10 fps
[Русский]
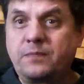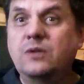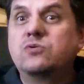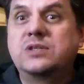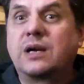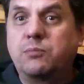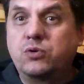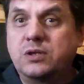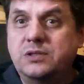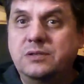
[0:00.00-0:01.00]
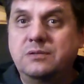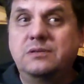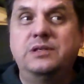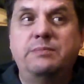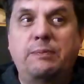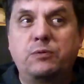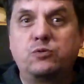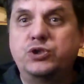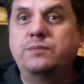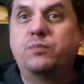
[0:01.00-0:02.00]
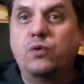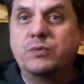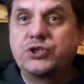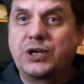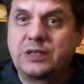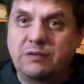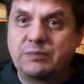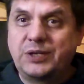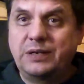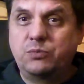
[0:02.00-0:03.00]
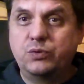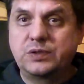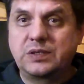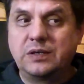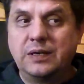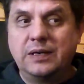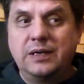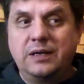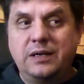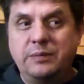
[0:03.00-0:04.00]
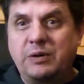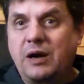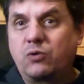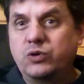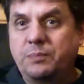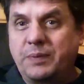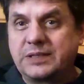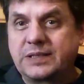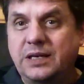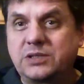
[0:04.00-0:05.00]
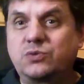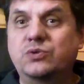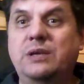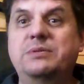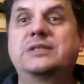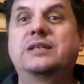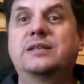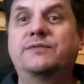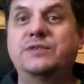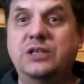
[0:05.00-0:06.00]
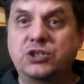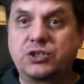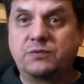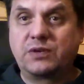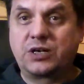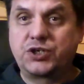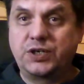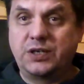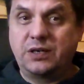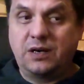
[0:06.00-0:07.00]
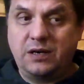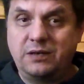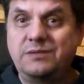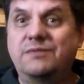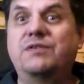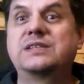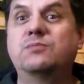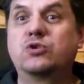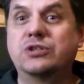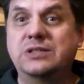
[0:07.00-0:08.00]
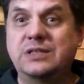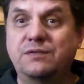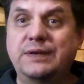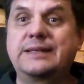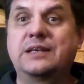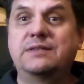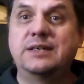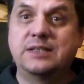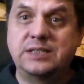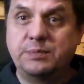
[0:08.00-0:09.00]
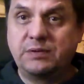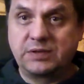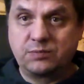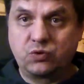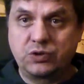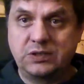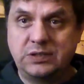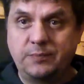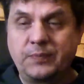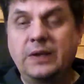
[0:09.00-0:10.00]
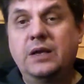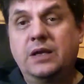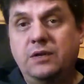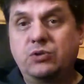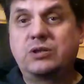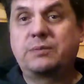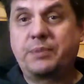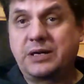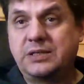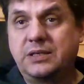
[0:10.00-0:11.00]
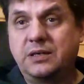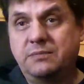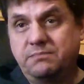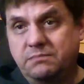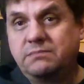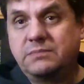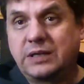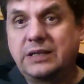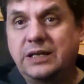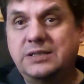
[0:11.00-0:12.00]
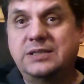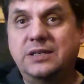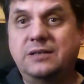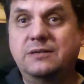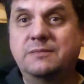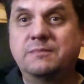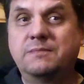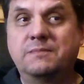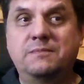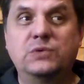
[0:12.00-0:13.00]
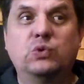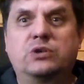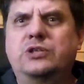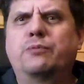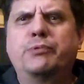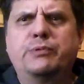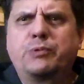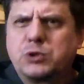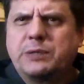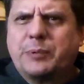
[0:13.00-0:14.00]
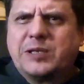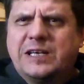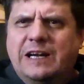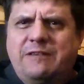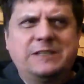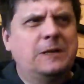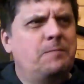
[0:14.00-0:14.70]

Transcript: ну, заработать, либо получить помощь, когда вам требуется, либо какую-то подсказку, не обязательно в денежном выражении, а возможности. Вы открываете себе возможности. И вот эта практика одна из тех. Ну, кто будет просто практиковать